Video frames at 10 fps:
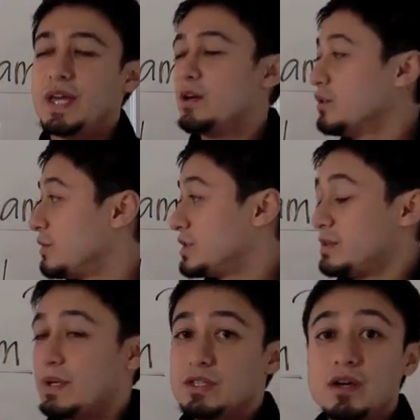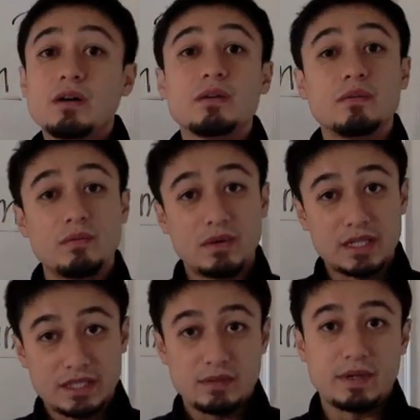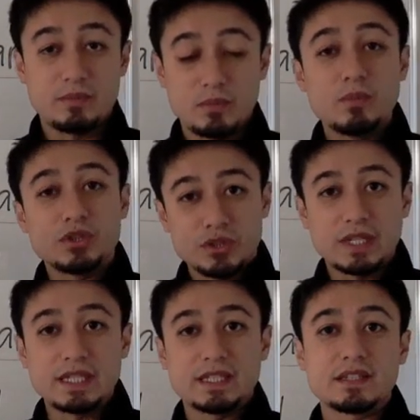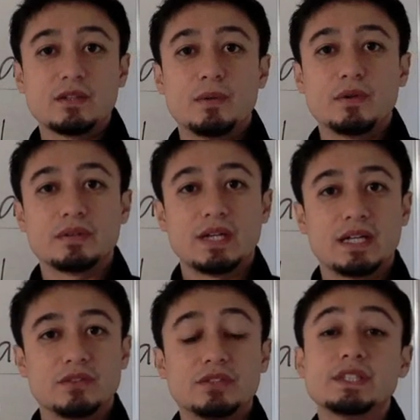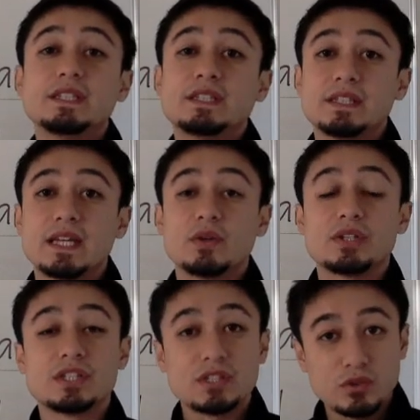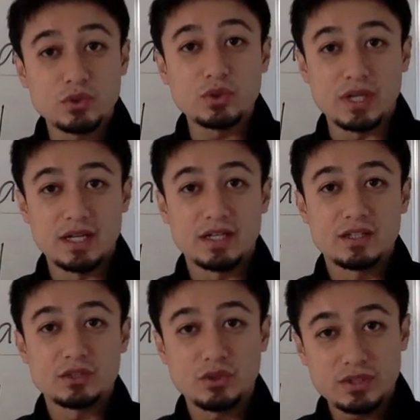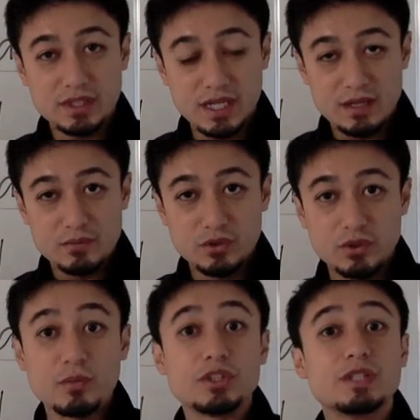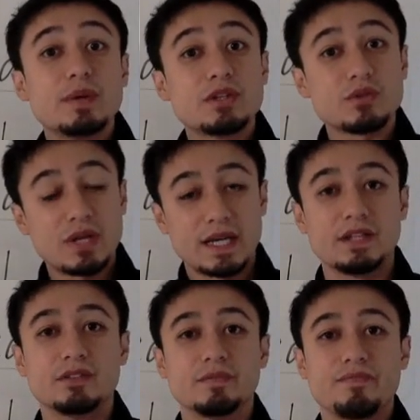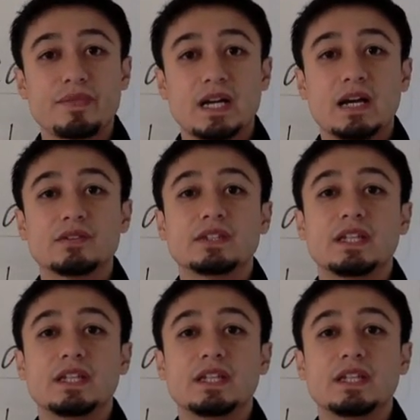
英語のモチベーション、当たり前、もちろんなんですけども、あの、人生とか仕事とか、そういったもののモチベーションを上げるカウン